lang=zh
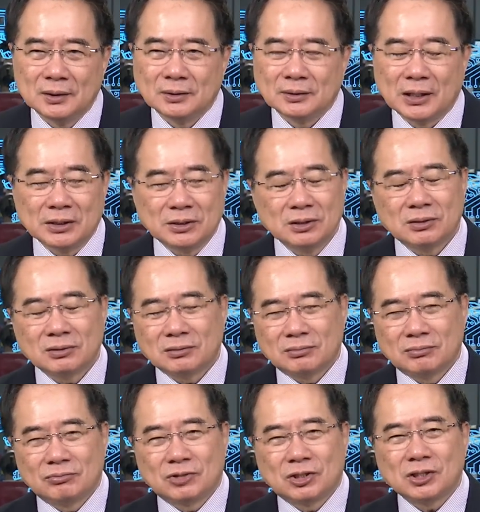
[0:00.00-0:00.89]
但是
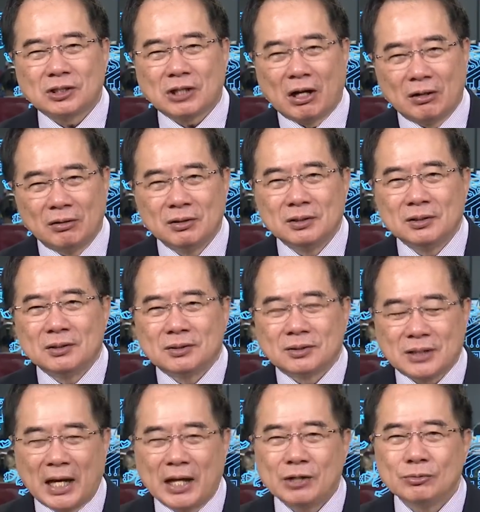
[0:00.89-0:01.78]
至少
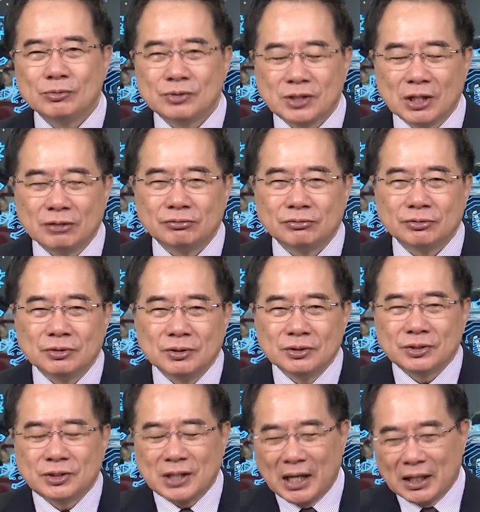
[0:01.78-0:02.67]
蔡英文政府
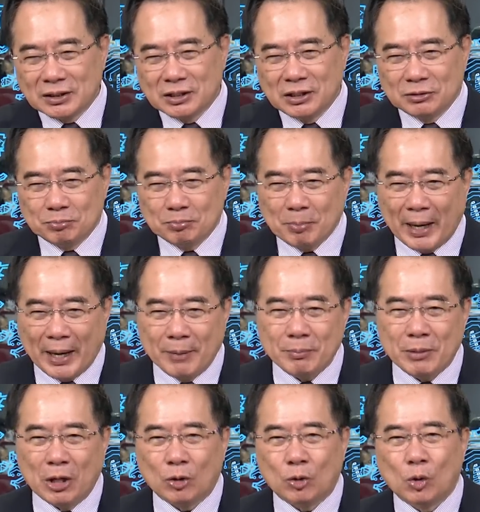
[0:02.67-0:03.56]
这样的买
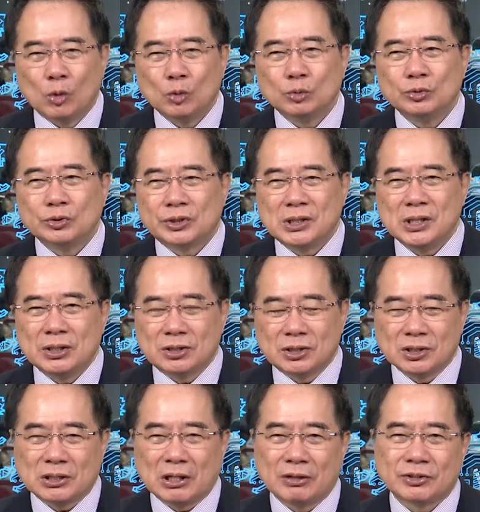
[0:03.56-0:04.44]
美国武器，
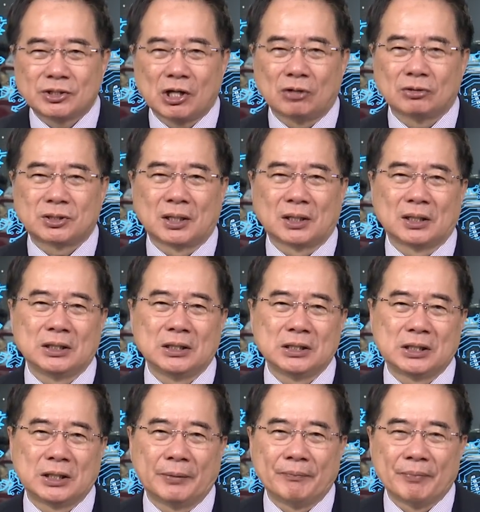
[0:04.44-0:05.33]
至少造成了一
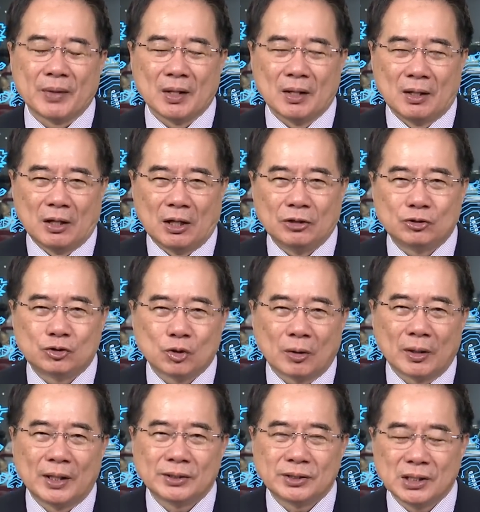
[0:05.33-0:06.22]
个很
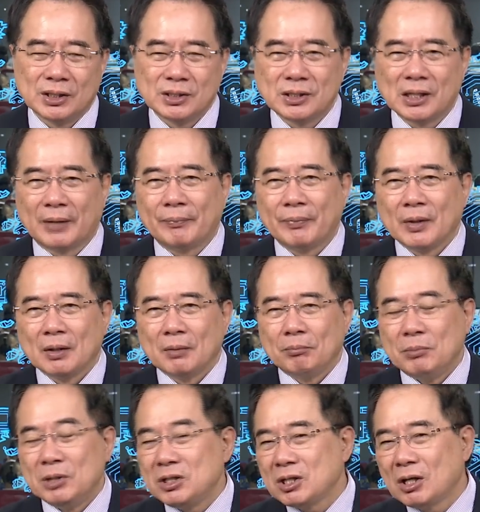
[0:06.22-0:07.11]
重要的现象：
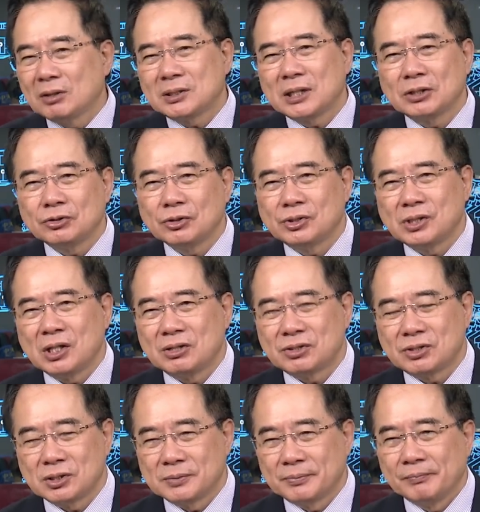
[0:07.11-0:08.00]
民调上就显
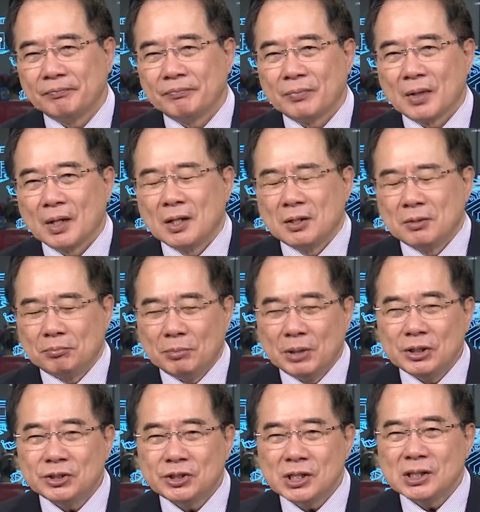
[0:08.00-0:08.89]
示，
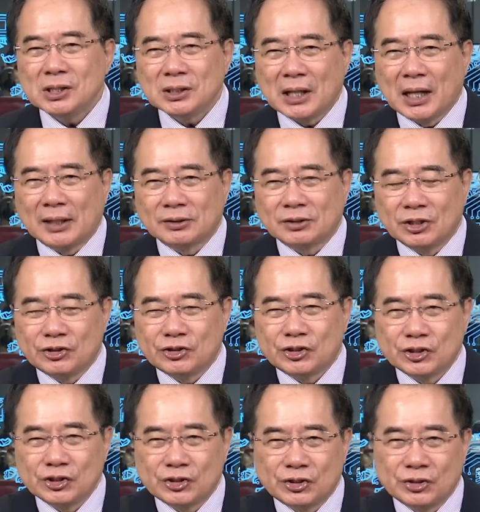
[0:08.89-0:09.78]
民进党的
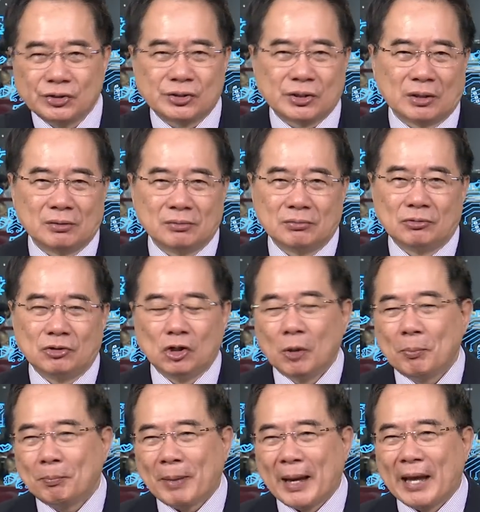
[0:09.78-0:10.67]
支持者有
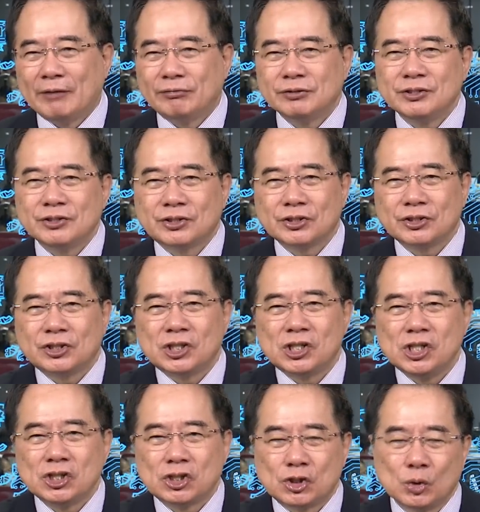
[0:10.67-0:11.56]
百分之
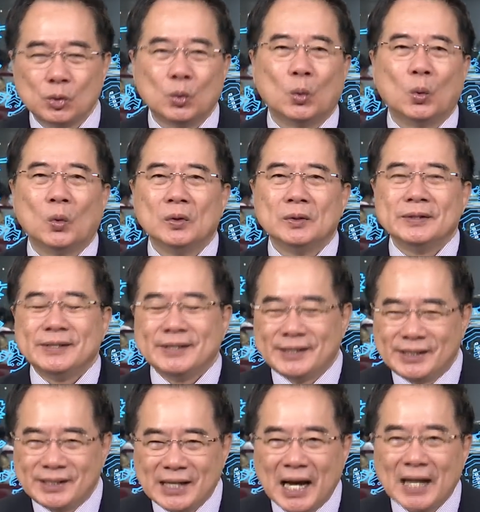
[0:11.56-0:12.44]
七十五
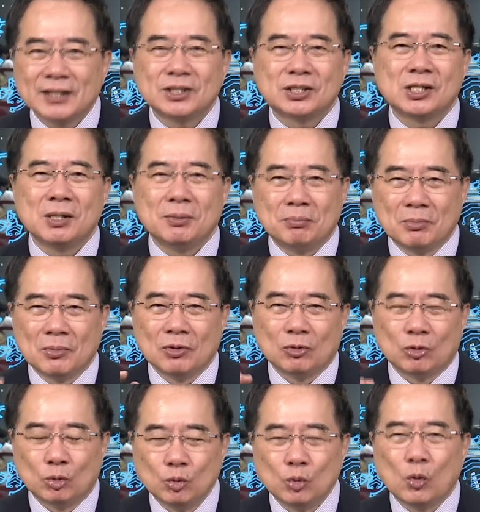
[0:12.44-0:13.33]
相信。
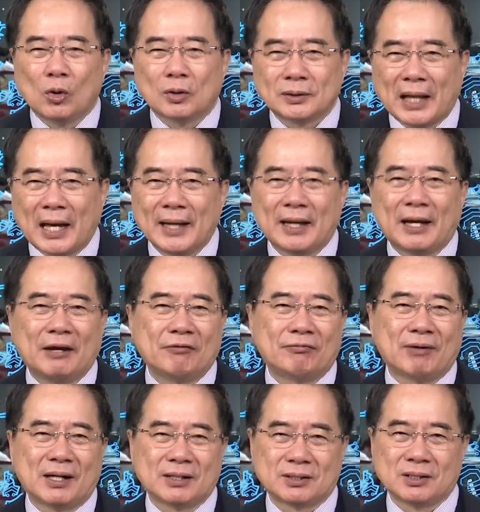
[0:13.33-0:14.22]
如果台海
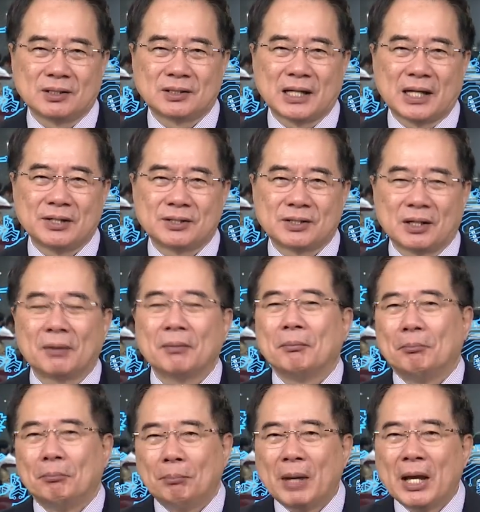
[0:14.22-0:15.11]
发生战争，
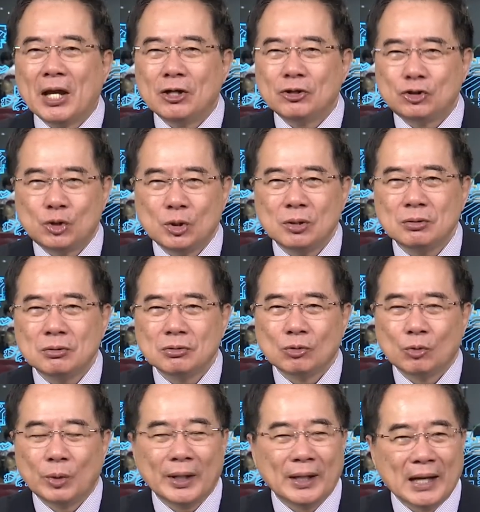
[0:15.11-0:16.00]
美军
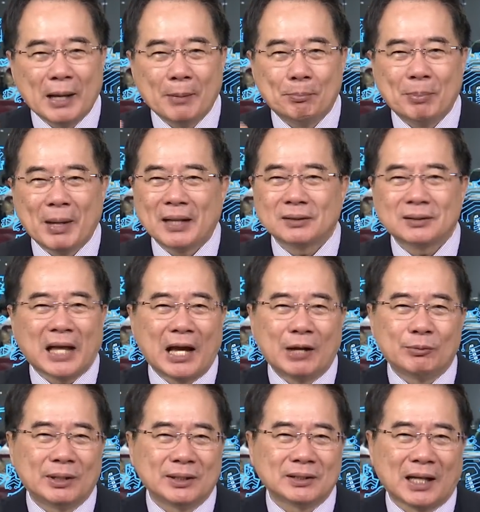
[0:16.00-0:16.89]
会来帮台
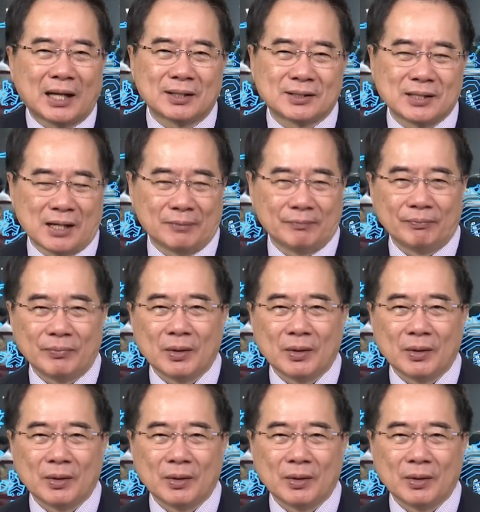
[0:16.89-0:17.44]
湾打仗。